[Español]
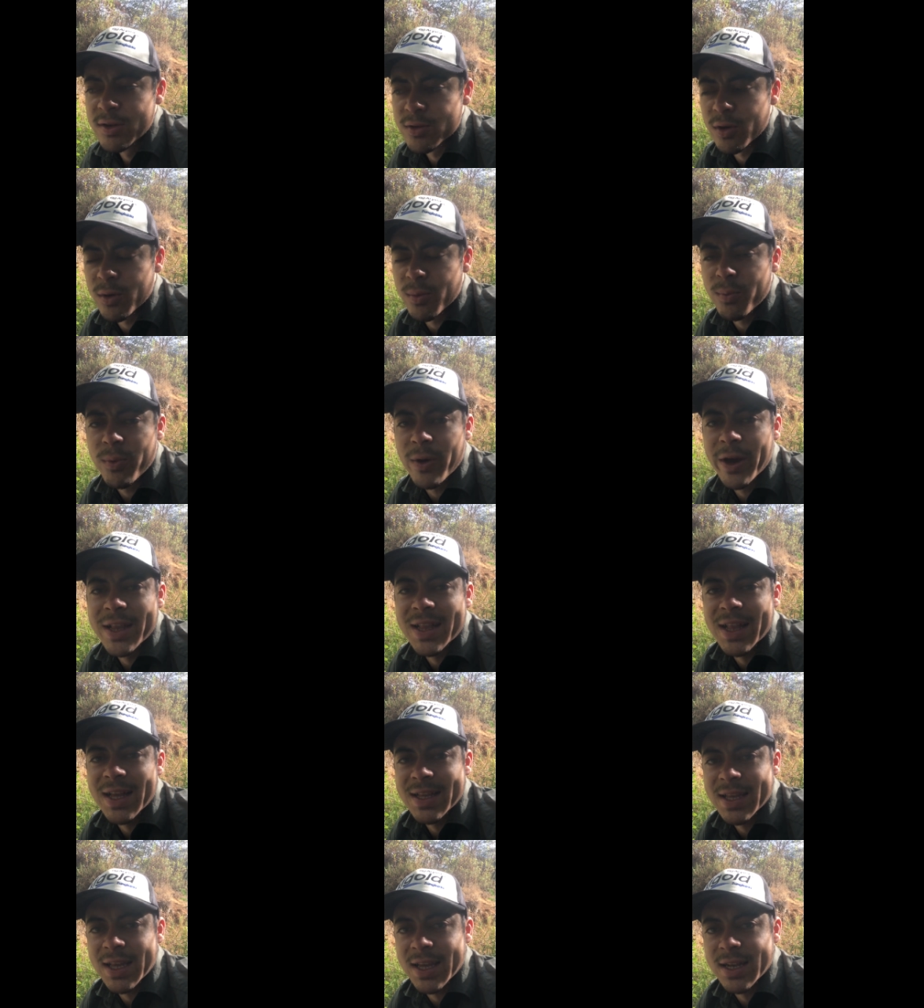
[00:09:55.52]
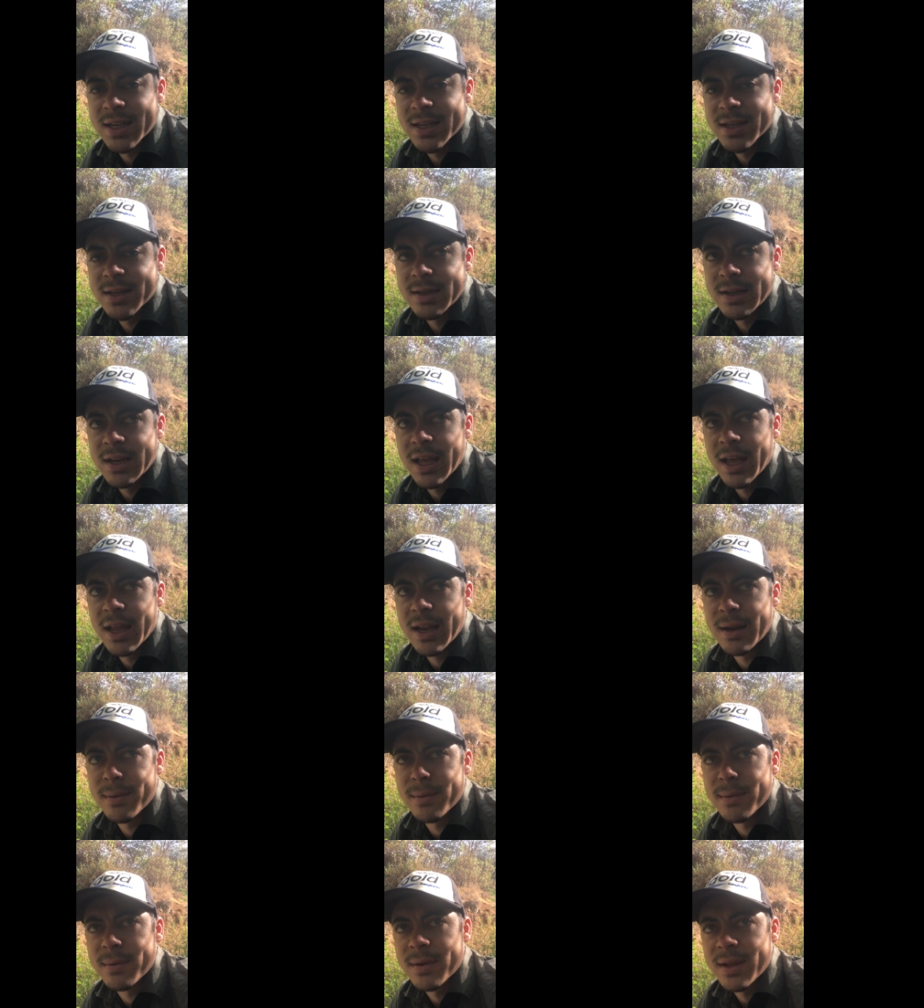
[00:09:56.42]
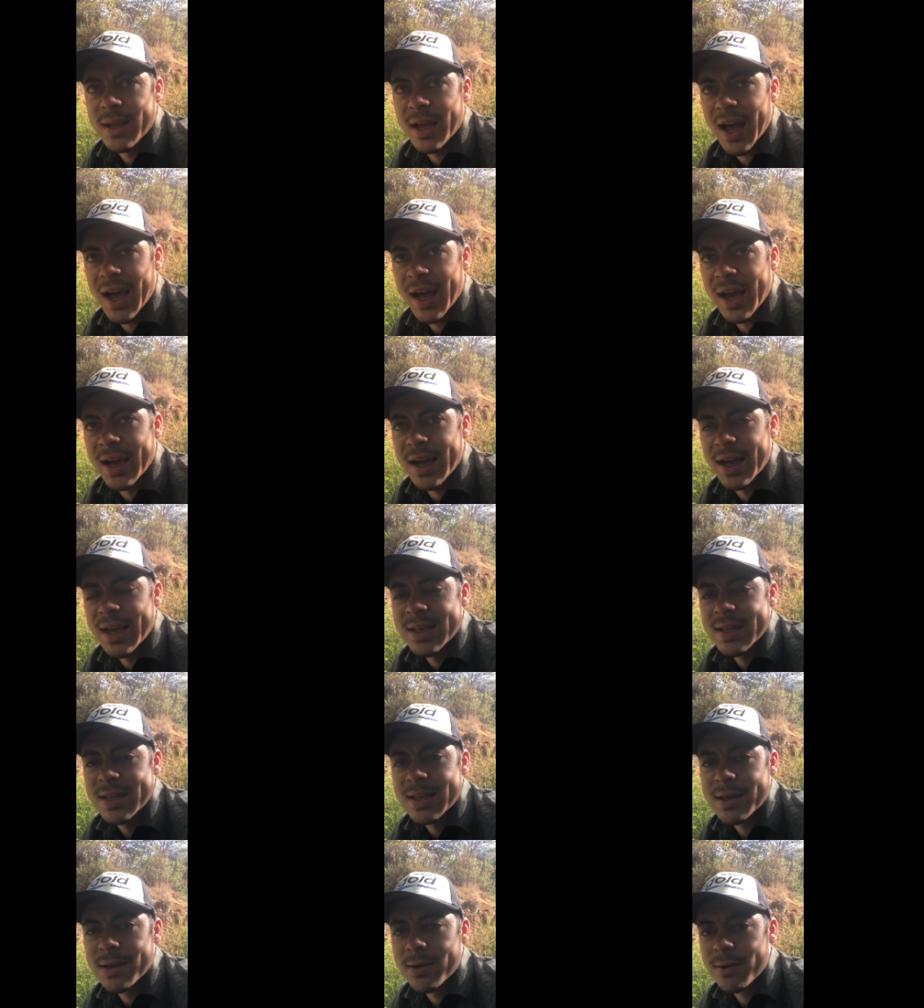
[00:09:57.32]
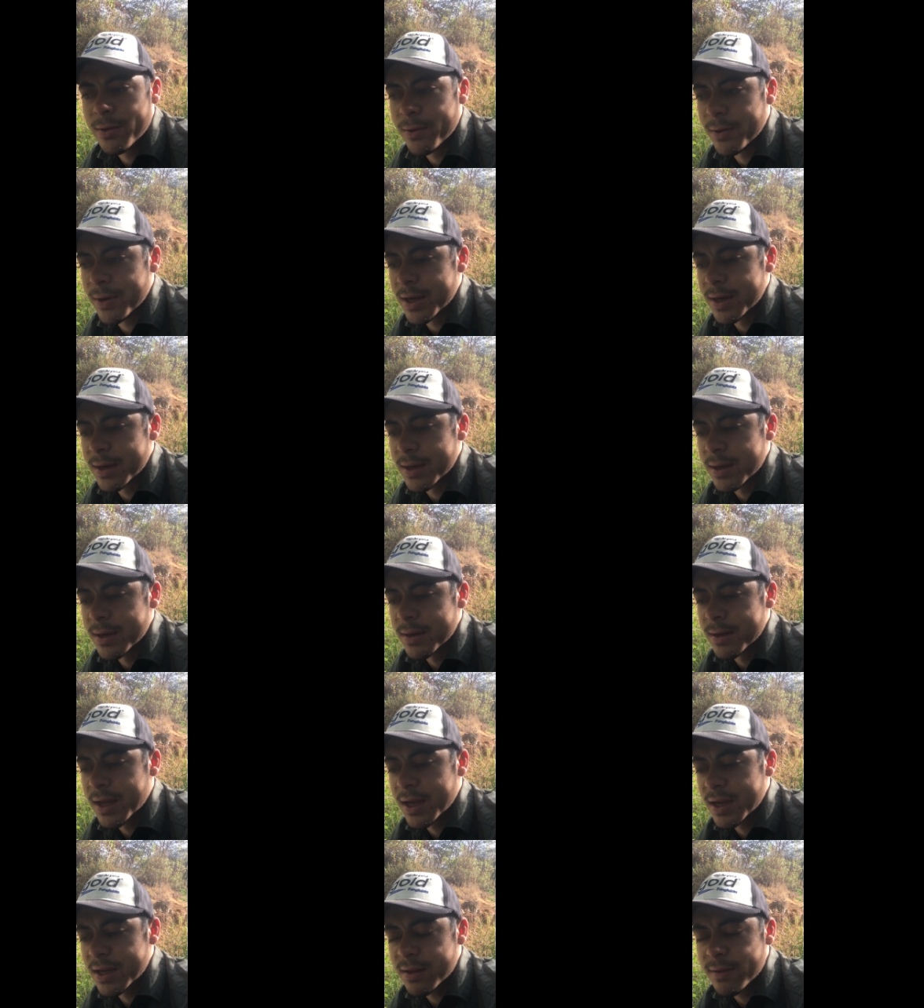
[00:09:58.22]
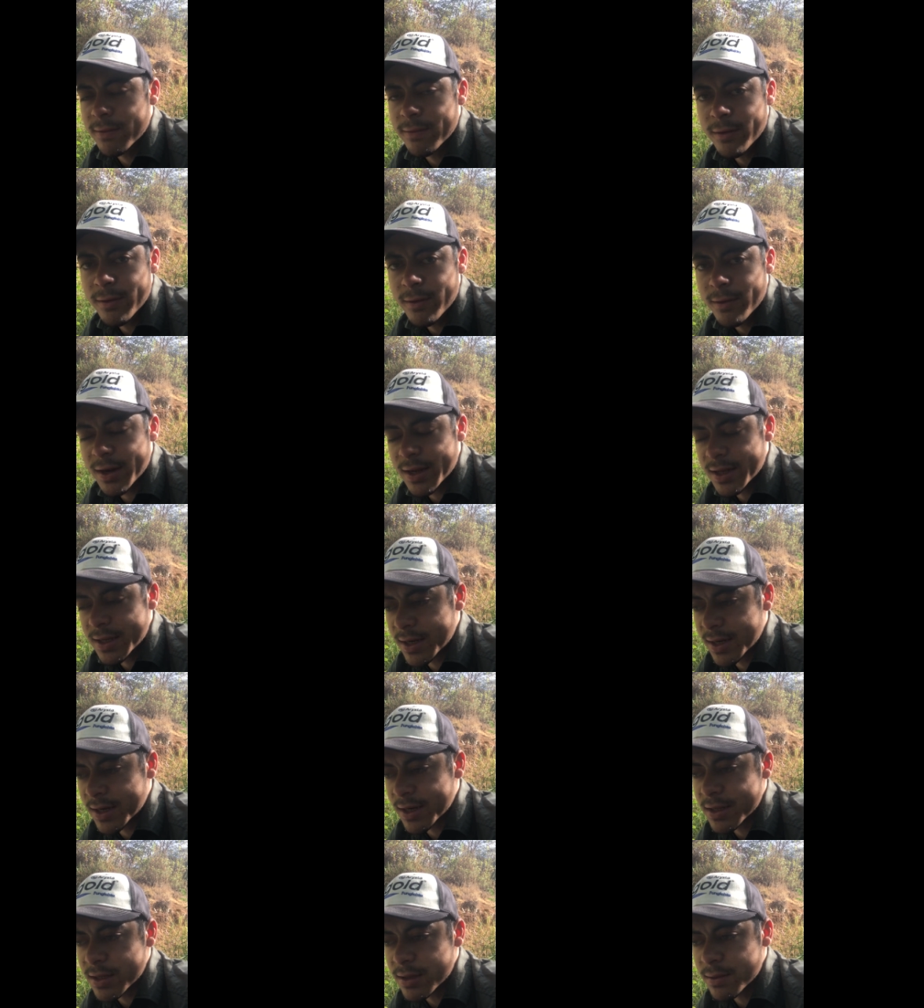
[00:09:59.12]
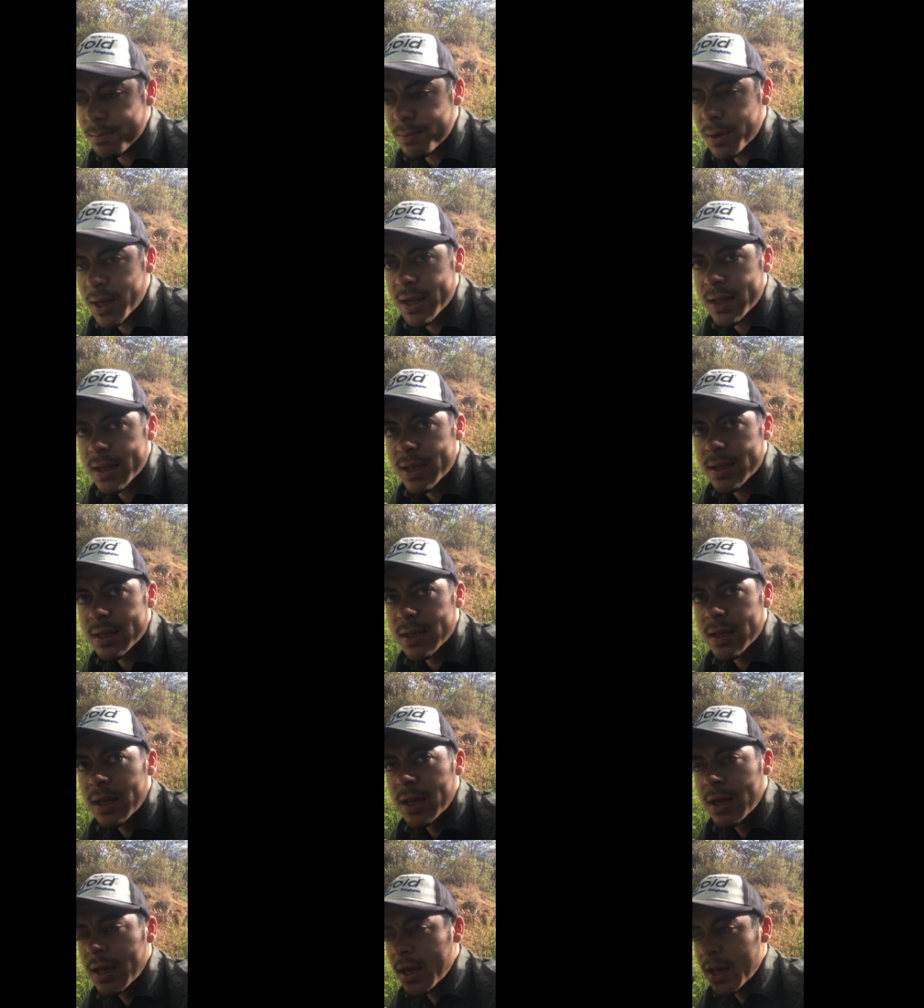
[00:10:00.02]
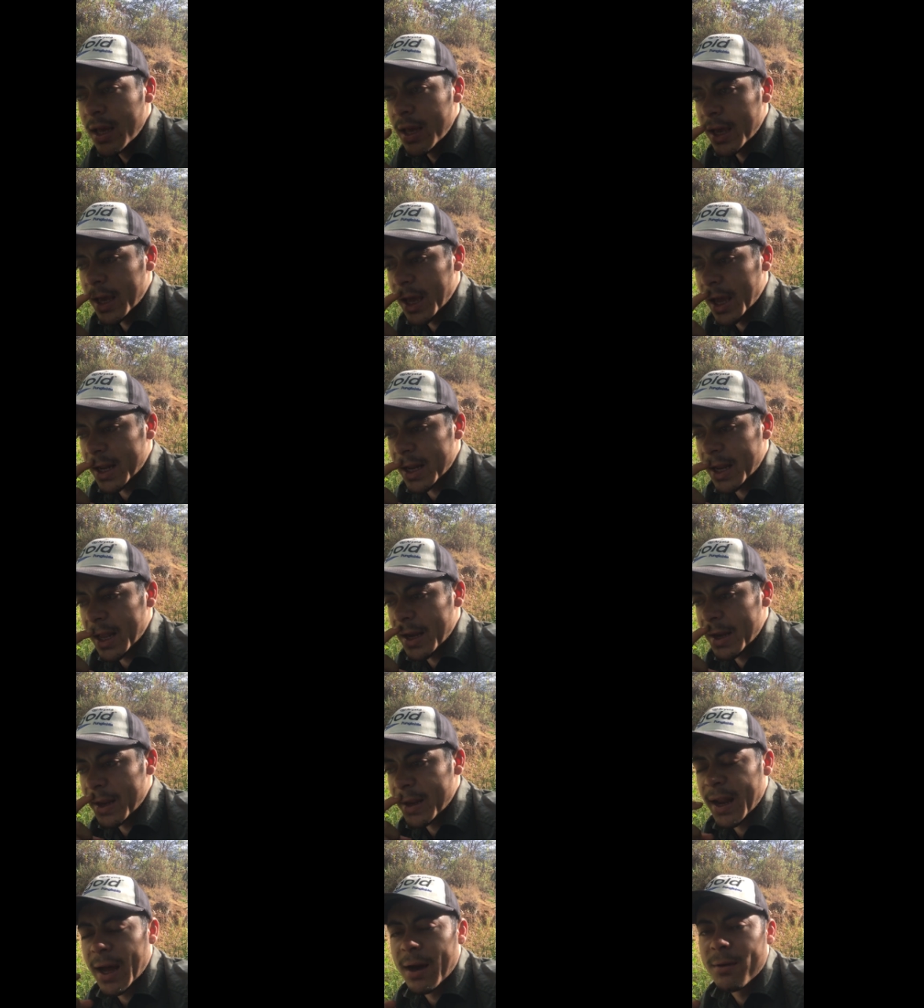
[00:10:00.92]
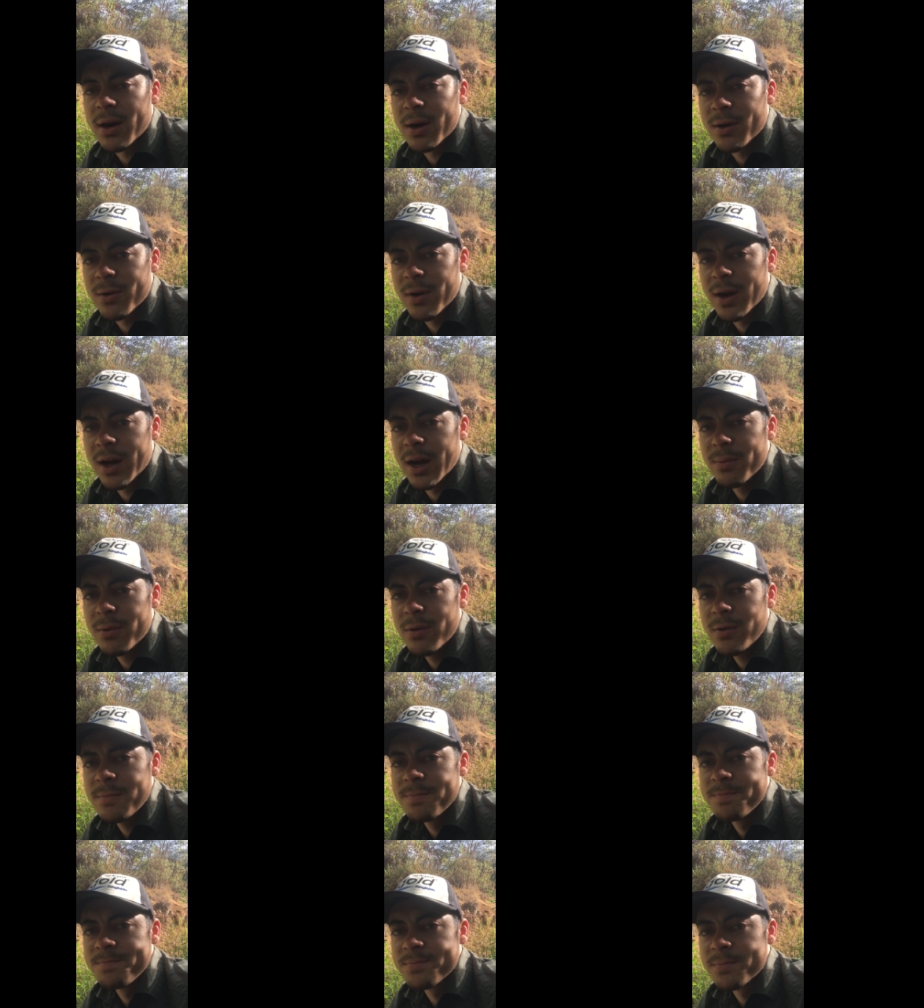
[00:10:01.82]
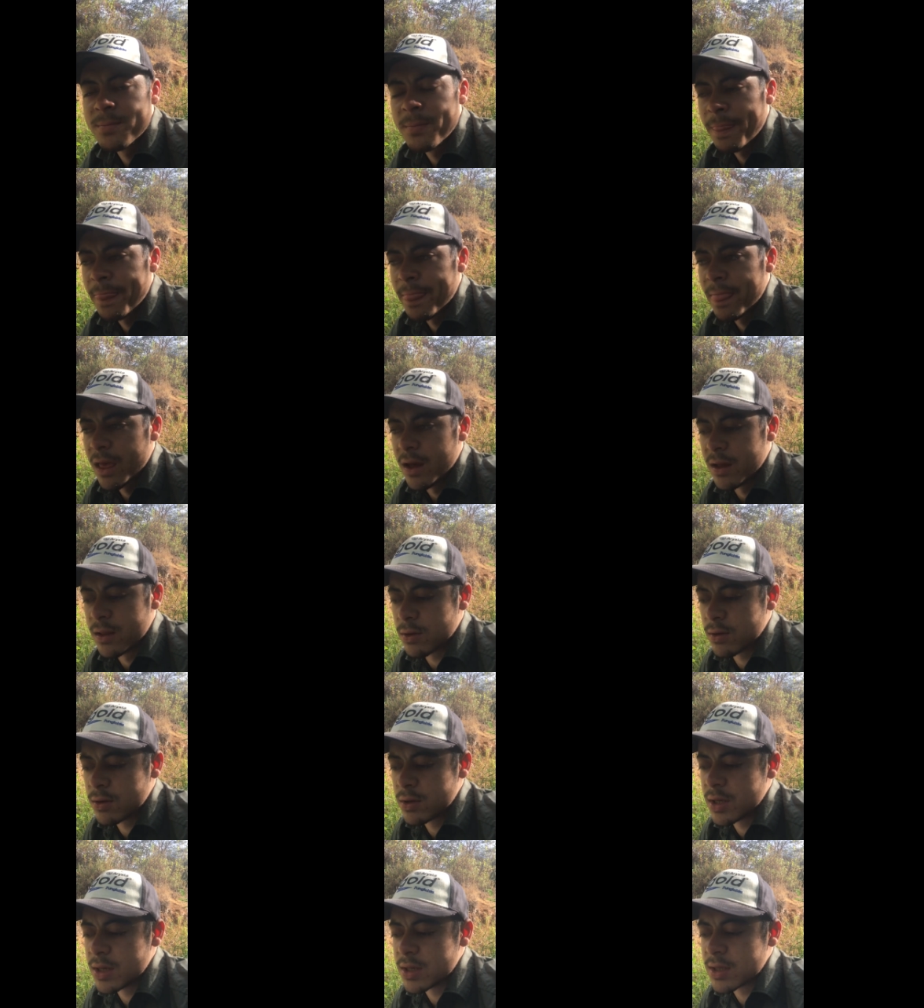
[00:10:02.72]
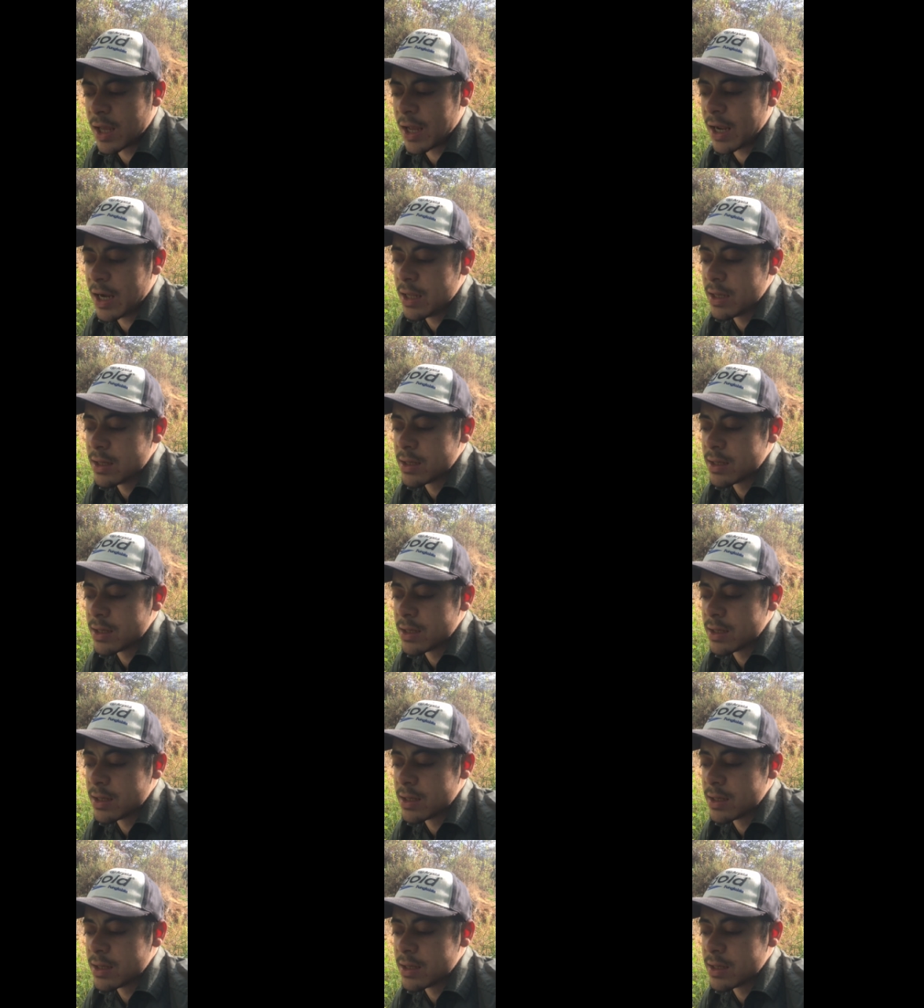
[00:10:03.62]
son puestas en, en, cajas o en cantinfloras, en recipientes que tienen agua con jabón. Entonces el